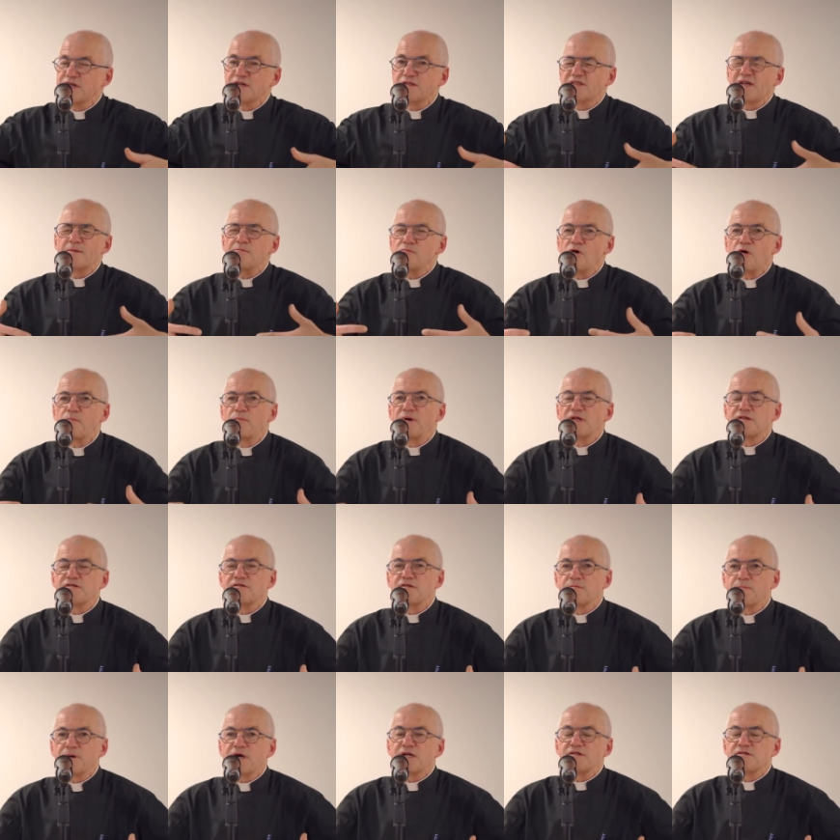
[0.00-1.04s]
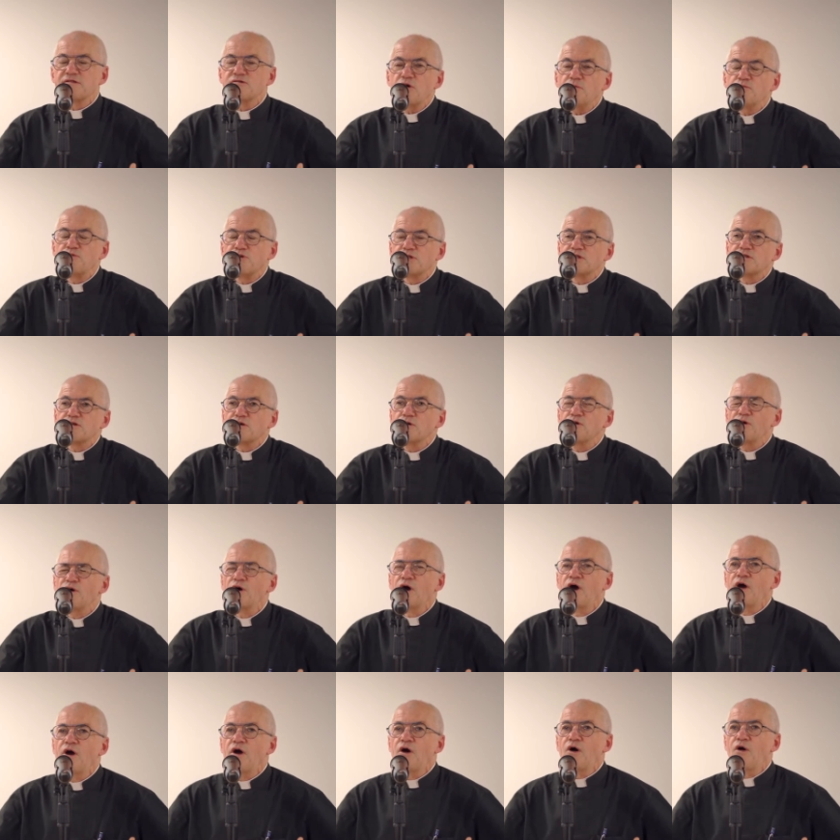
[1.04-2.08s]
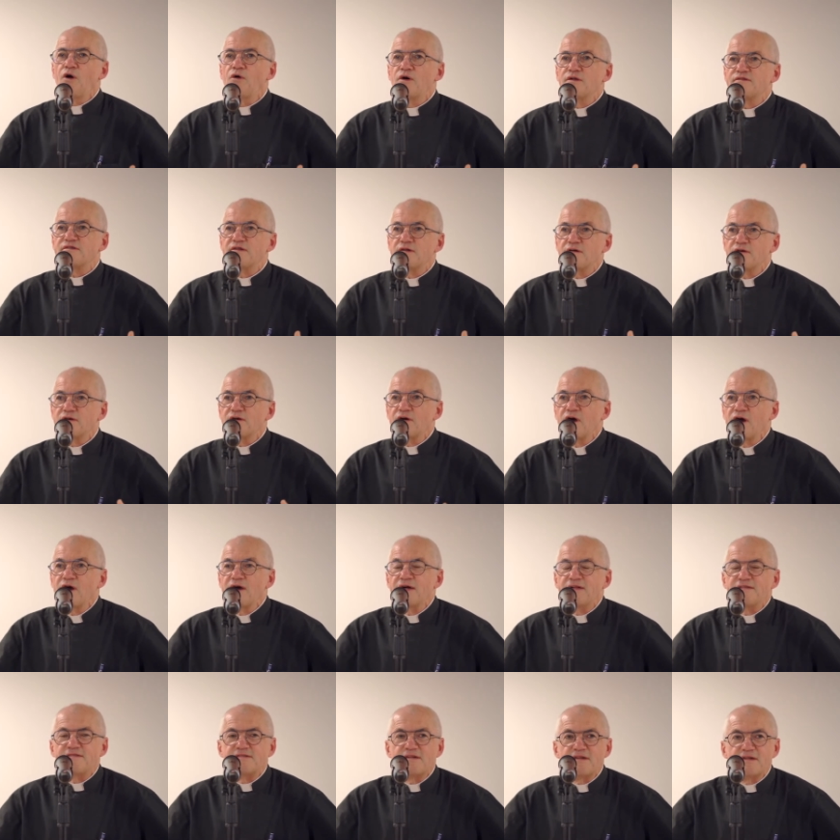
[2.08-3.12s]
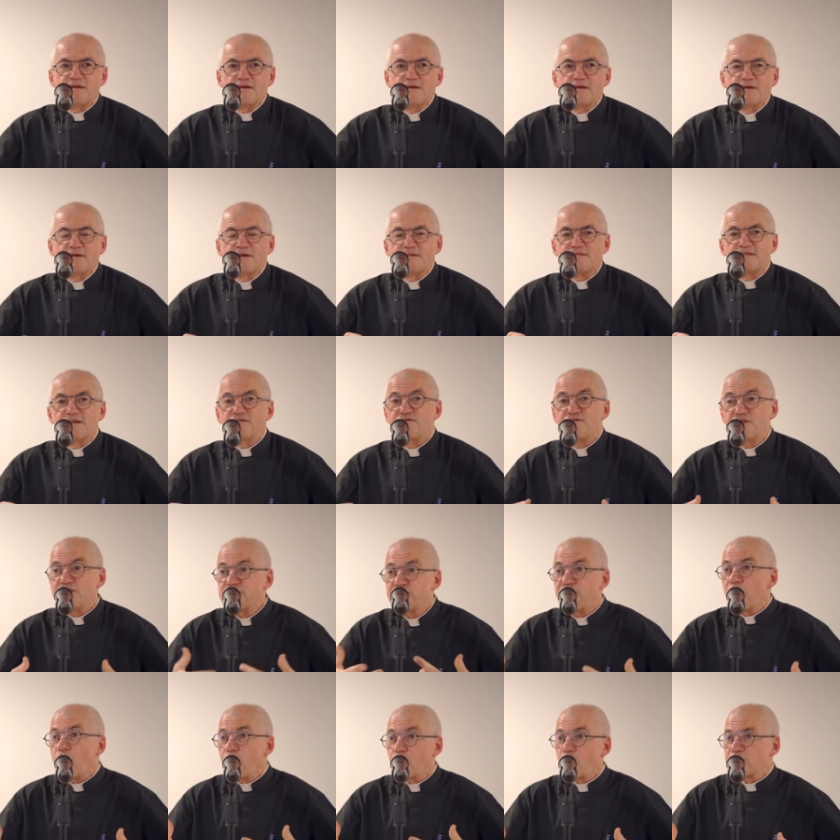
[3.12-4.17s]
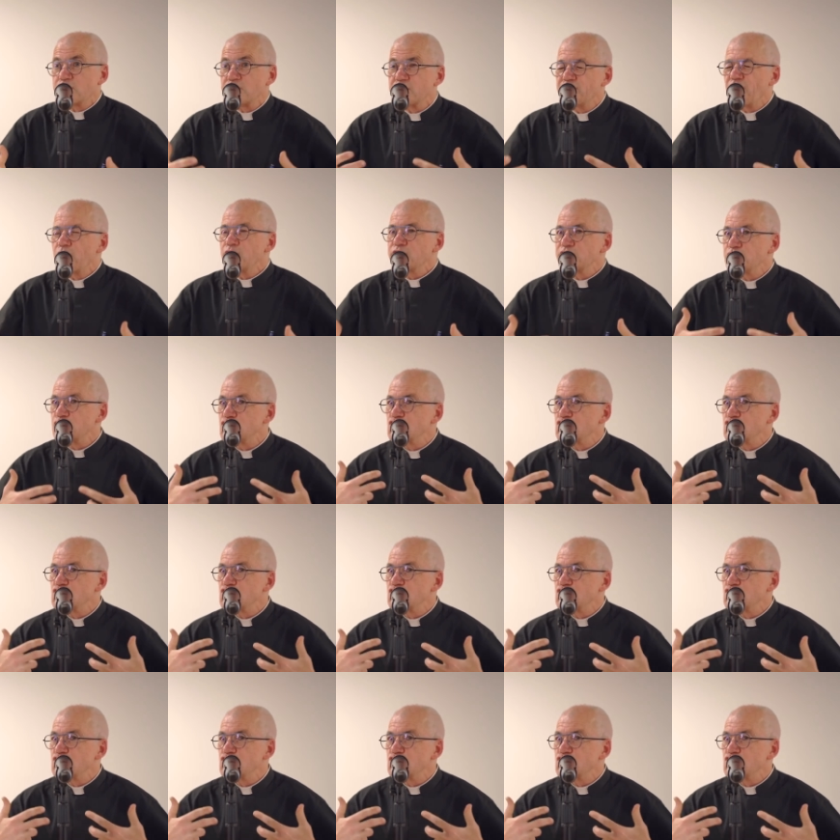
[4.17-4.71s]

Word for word: extrêmement précieux puisque euh, c'est vivant. C'est vraiment des